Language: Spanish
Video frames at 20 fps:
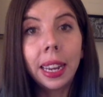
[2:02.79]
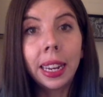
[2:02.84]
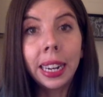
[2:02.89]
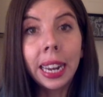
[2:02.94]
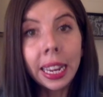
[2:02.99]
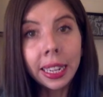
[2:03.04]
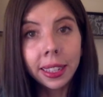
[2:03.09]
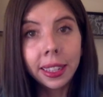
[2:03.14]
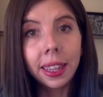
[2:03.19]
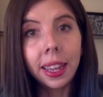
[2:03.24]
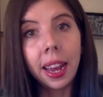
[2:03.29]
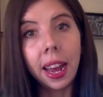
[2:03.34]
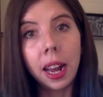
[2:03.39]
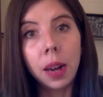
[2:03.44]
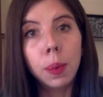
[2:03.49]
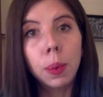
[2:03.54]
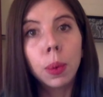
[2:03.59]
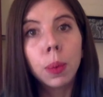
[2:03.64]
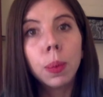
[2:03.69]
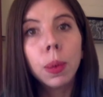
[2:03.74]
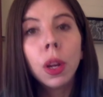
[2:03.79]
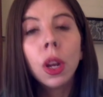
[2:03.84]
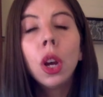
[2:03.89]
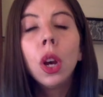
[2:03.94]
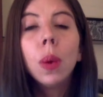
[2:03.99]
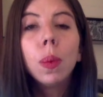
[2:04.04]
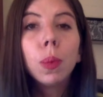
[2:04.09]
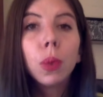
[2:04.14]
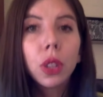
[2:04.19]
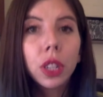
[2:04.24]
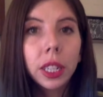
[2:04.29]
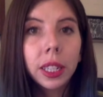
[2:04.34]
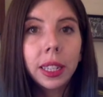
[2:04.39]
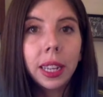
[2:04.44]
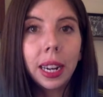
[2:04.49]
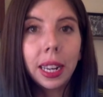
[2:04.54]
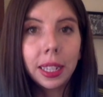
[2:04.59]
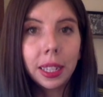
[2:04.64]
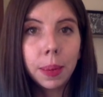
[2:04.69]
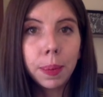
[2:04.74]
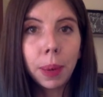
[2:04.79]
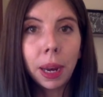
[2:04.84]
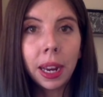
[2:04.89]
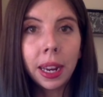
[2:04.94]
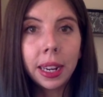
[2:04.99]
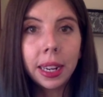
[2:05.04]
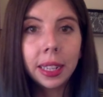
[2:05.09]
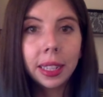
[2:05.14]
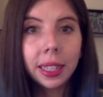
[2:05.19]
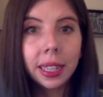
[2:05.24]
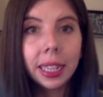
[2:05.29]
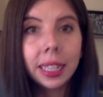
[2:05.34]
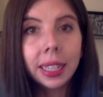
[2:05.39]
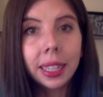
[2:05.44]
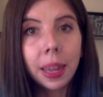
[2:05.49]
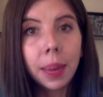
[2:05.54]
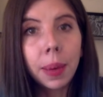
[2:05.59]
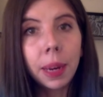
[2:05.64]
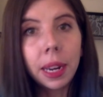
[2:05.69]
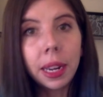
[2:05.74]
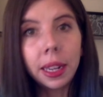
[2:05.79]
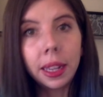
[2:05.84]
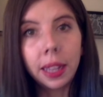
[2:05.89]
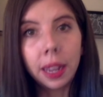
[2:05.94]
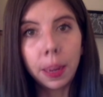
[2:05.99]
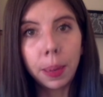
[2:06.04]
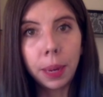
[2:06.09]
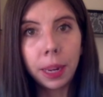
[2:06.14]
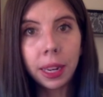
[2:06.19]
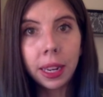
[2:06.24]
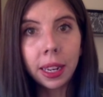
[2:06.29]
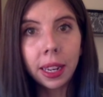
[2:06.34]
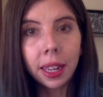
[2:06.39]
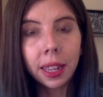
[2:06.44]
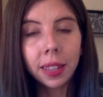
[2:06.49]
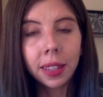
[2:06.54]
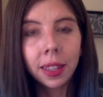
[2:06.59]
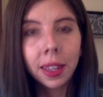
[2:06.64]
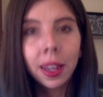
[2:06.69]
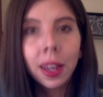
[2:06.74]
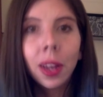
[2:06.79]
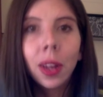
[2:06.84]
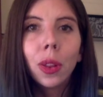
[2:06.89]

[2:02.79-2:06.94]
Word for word: este álbum muchas de las imágenes estaban intervenidas,